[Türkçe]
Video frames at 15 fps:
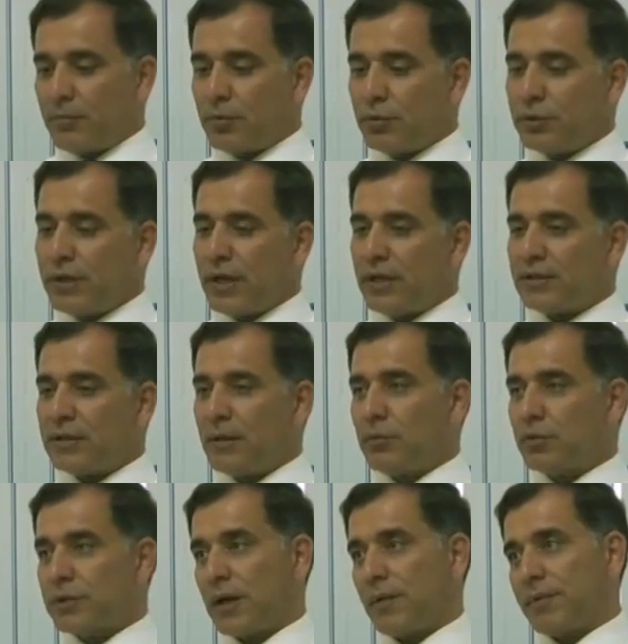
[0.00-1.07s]
Bunun yanında
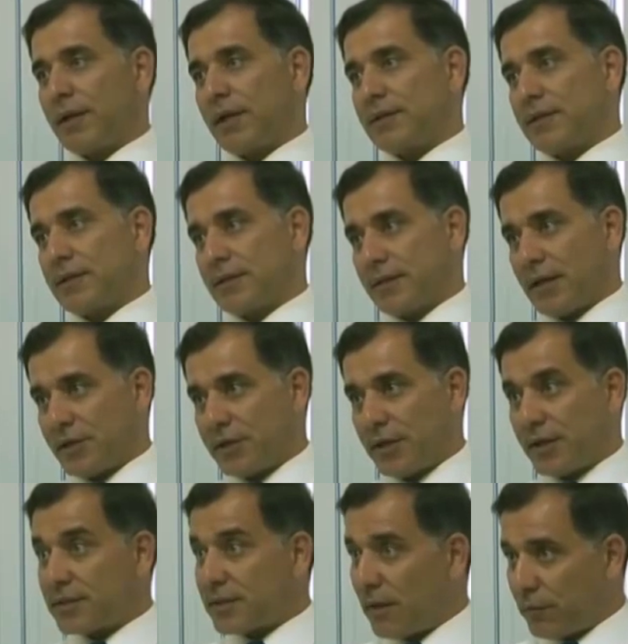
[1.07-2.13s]
bu safra kesesi
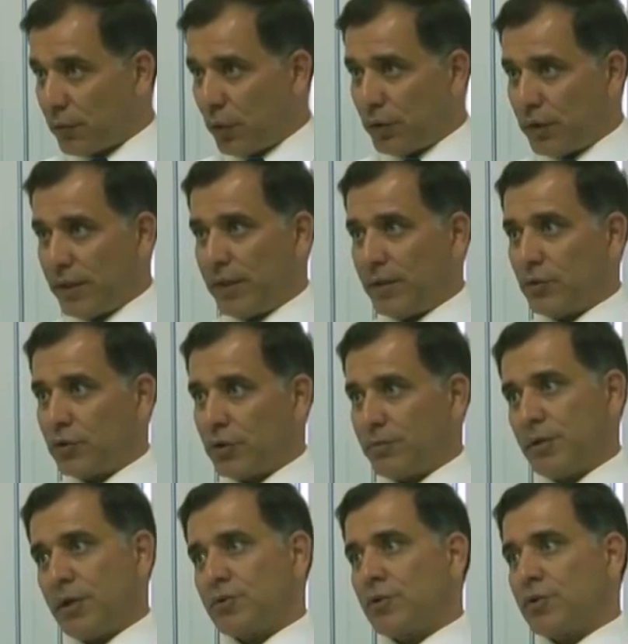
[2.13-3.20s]
taşları safra yollarına düşüyor.
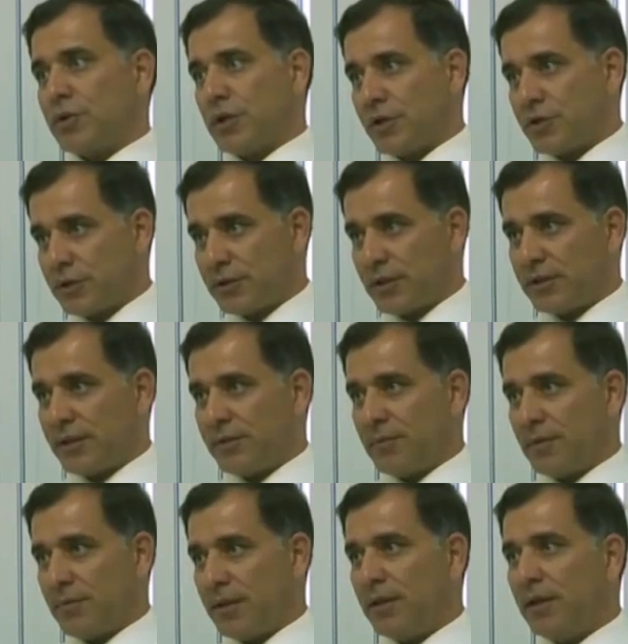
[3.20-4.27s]
Biraz önce de açıkladığım
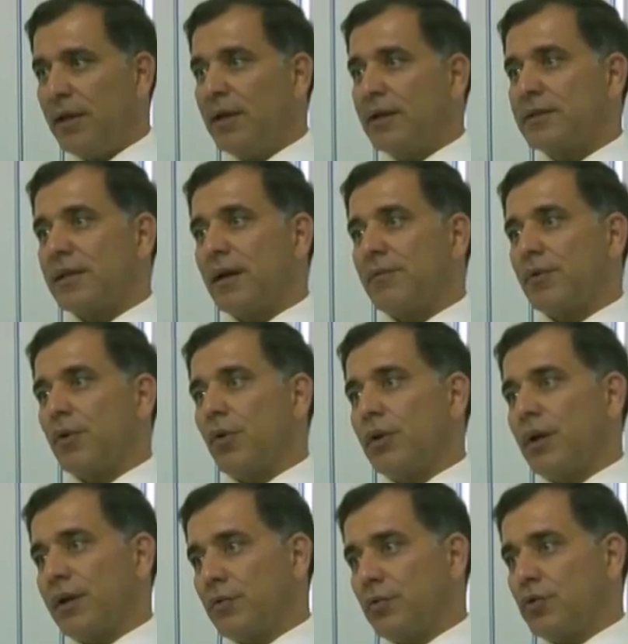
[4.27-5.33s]
gibi safra
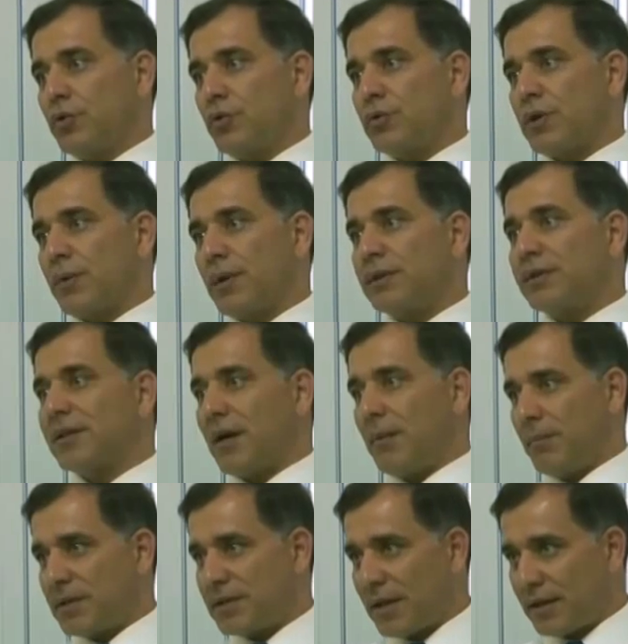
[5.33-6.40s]
yollarına düştüğü zaman
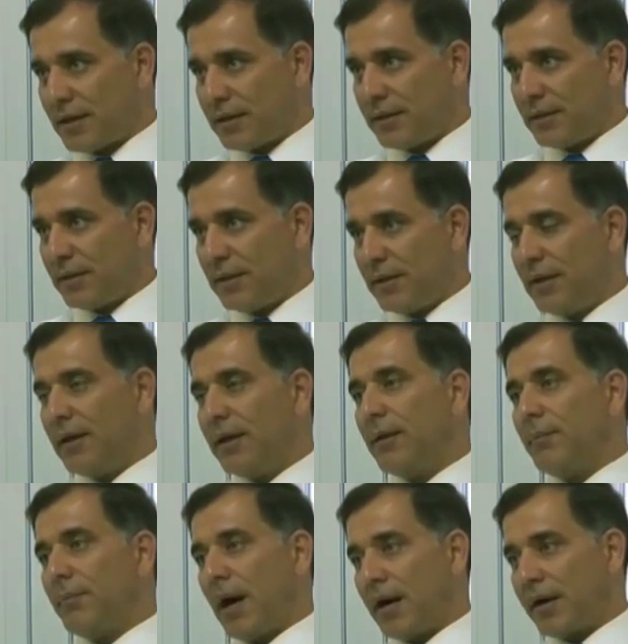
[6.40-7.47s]
tıkanma sarılığı,
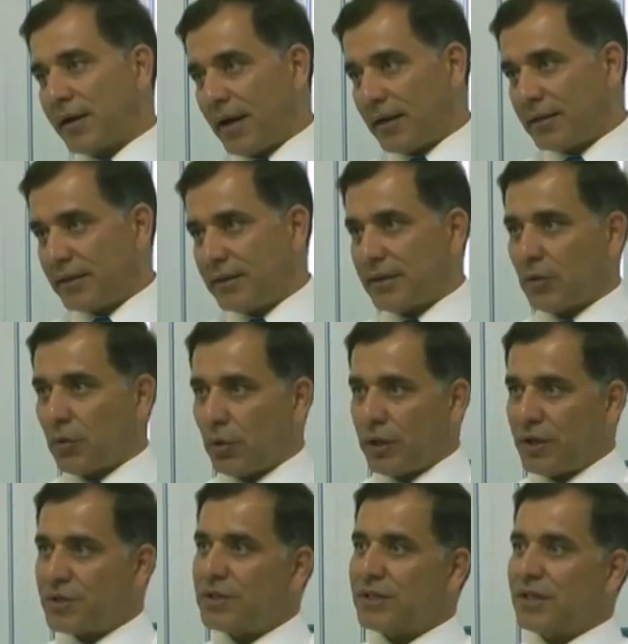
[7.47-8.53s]
pankreatit ya da
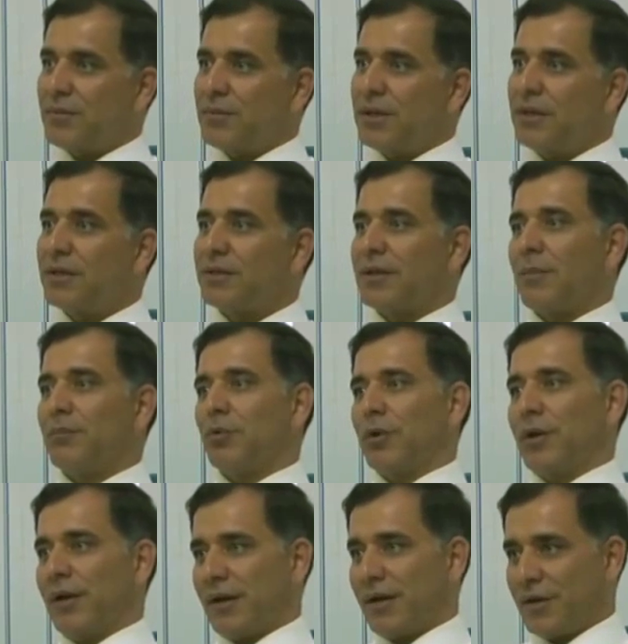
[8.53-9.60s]
kolanjit gibi
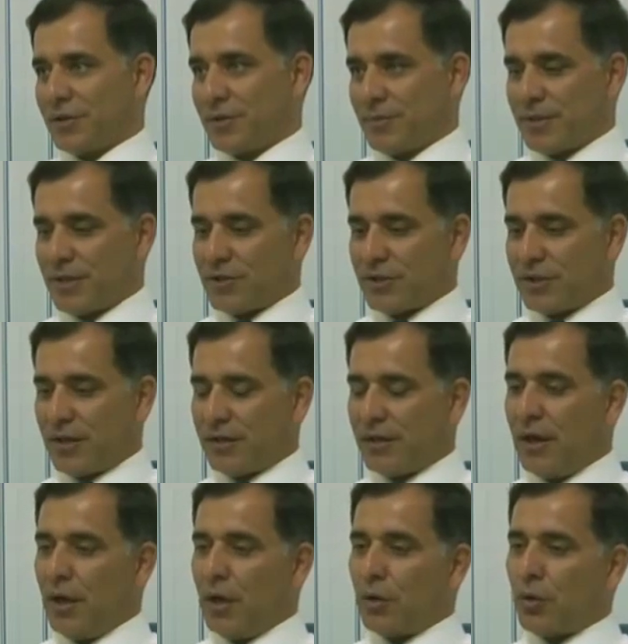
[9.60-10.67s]
tablolarla karşımıza çıkar.
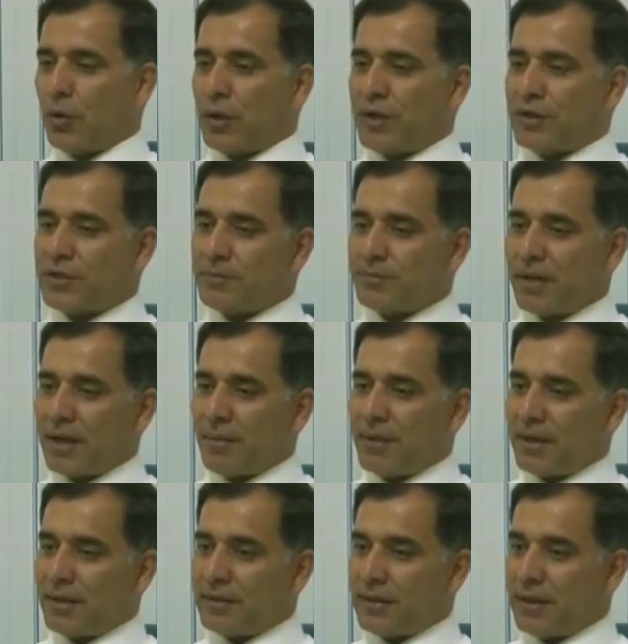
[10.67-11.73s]
Kolanjit
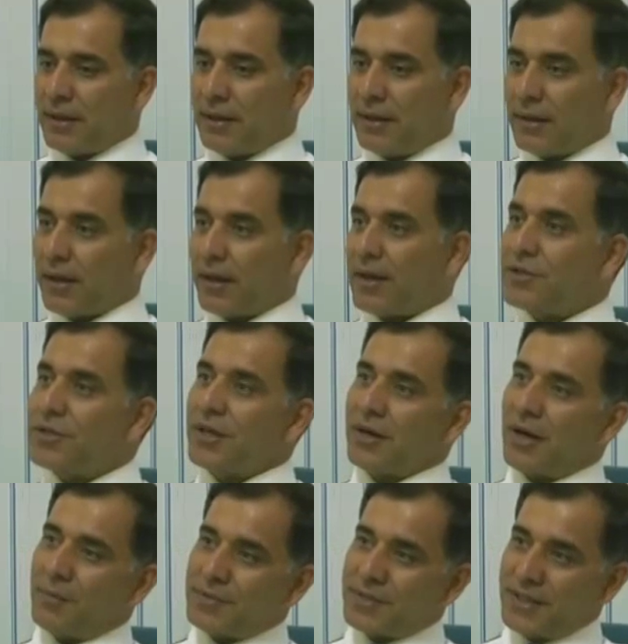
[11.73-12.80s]
beraberinde karaciğer
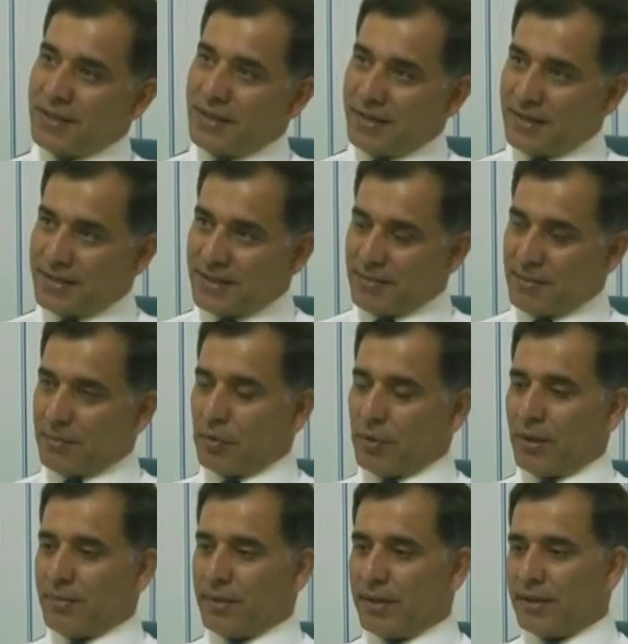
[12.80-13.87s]
apsilerine sebep
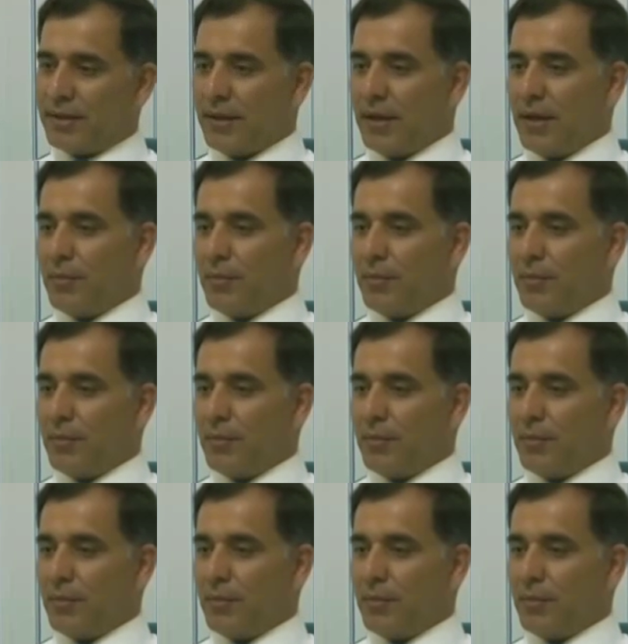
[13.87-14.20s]
olabilir.